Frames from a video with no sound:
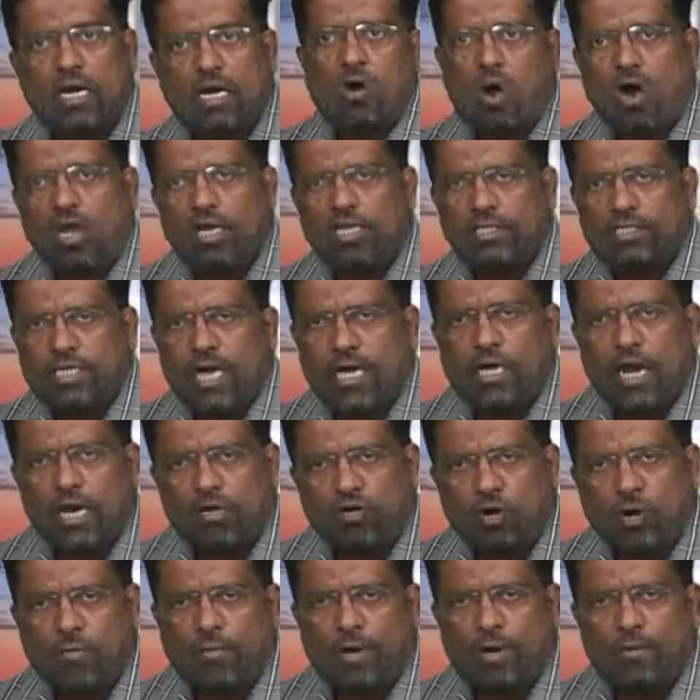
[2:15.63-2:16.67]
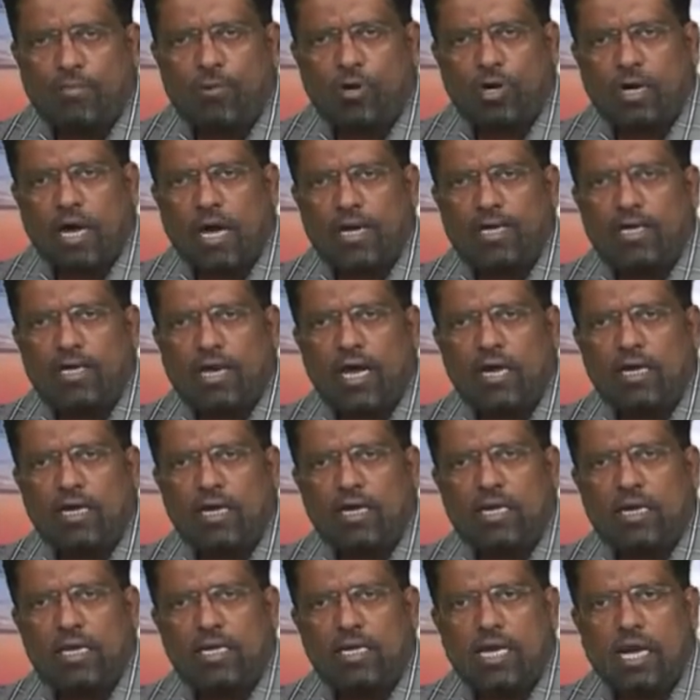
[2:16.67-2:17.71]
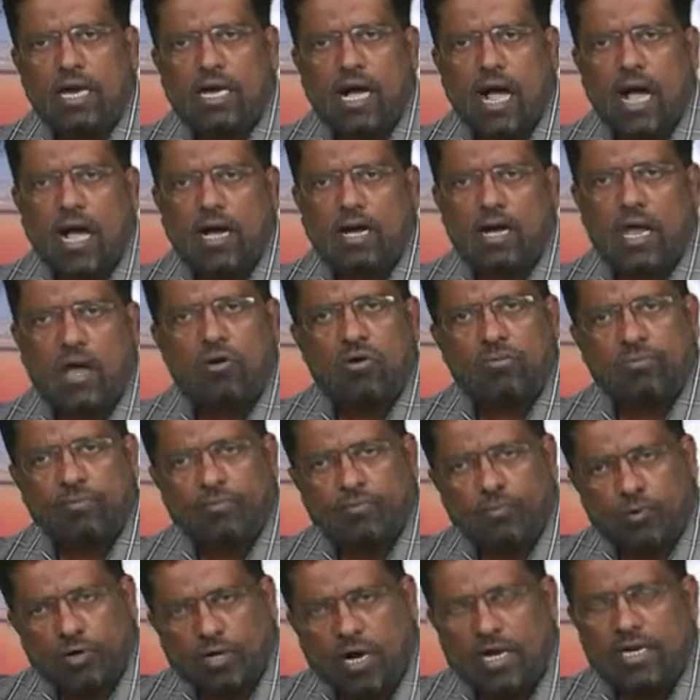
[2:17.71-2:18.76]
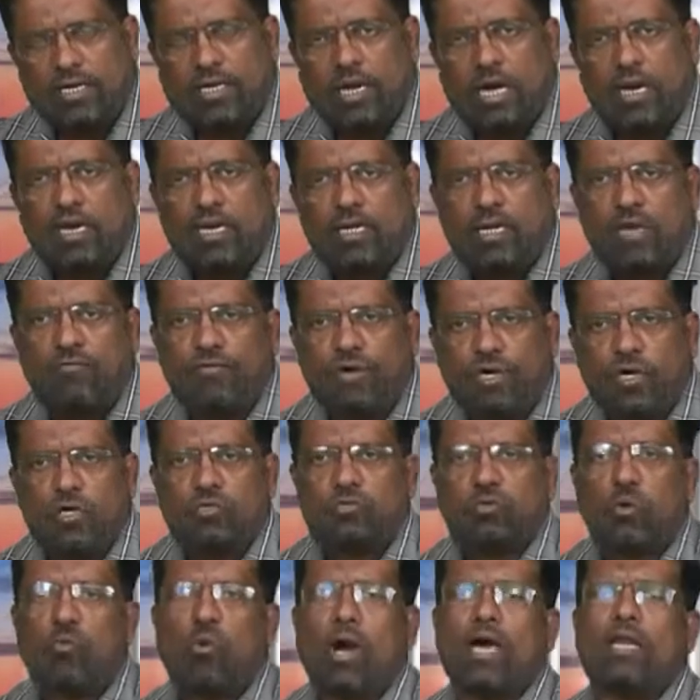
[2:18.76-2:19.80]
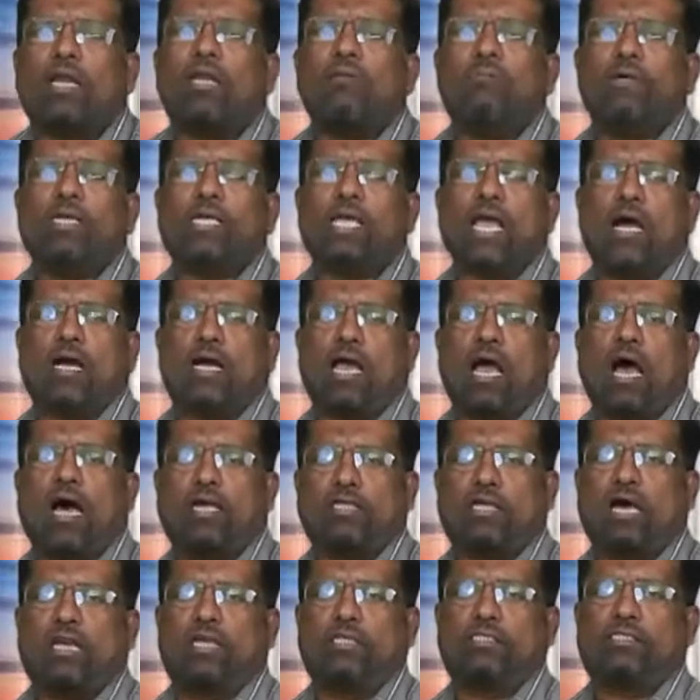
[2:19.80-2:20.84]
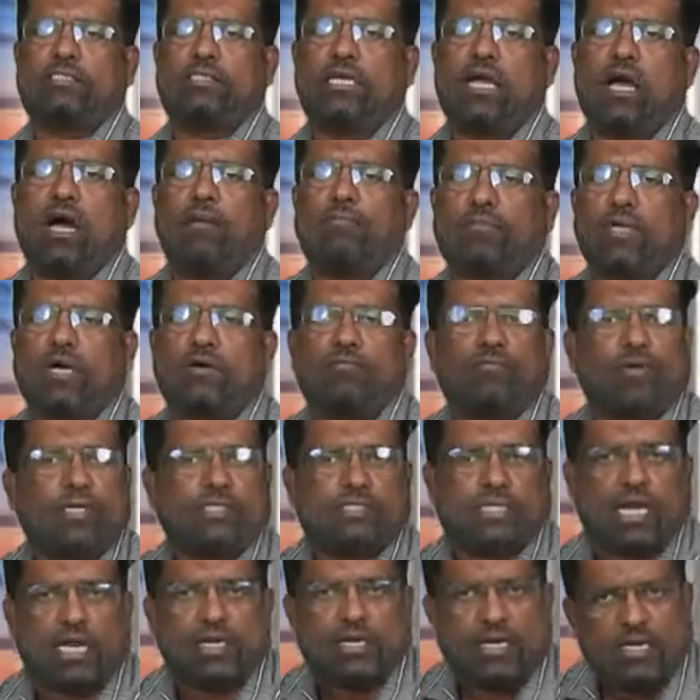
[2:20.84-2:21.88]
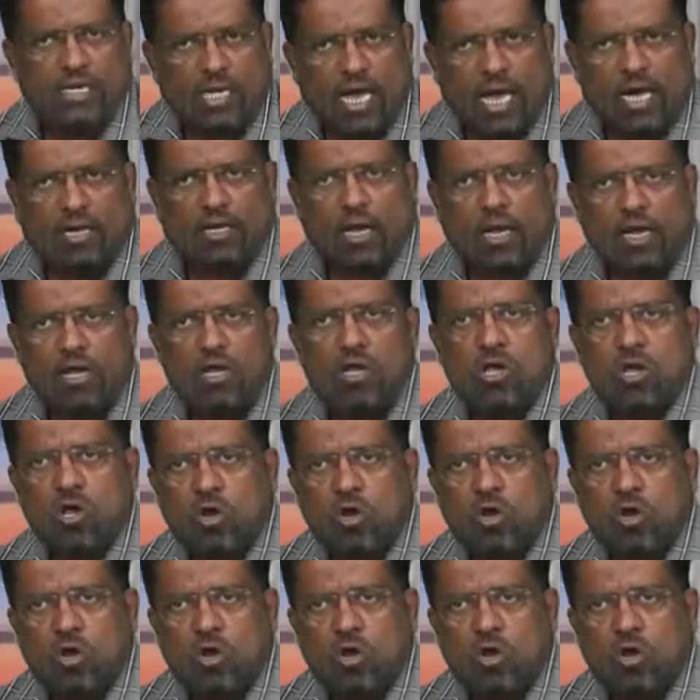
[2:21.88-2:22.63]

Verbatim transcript: कॉलेज के गेटों पर बुरखा निकालने के लिए कहा गया और बुरखा निकालने की वीडियोस को वायरल भी किया गया अदालत से अब तक फैसला नहीं आ रहा है